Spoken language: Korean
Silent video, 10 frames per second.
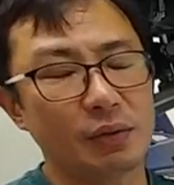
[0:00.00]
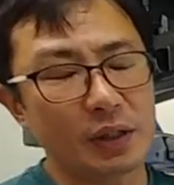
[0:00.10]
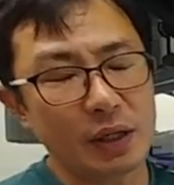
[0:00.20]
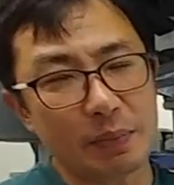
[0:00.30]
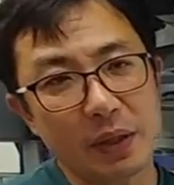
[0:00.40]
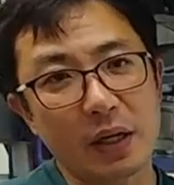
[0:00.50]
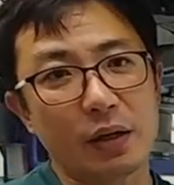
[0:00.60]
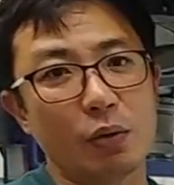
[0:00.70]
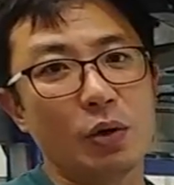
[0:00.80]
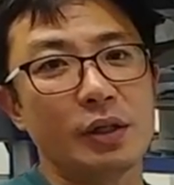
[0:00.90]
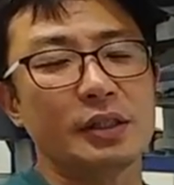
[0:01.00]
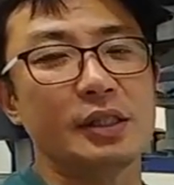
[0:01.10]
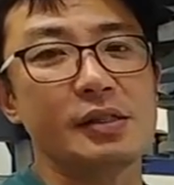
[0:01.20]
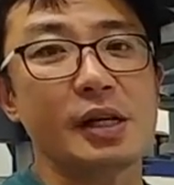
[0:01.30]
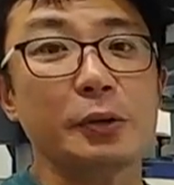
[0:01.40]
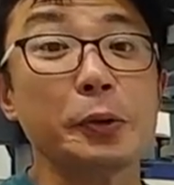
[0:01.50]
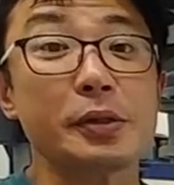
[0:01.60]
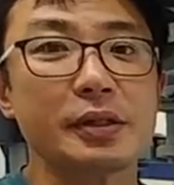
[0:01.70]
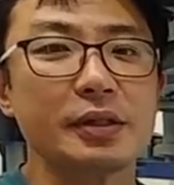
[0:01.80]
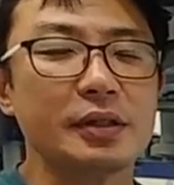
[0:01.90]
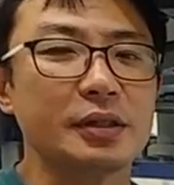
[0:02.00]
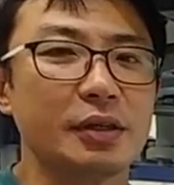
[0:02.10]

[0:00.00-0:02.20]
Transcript: 환희아빠가 올려드린 셀토스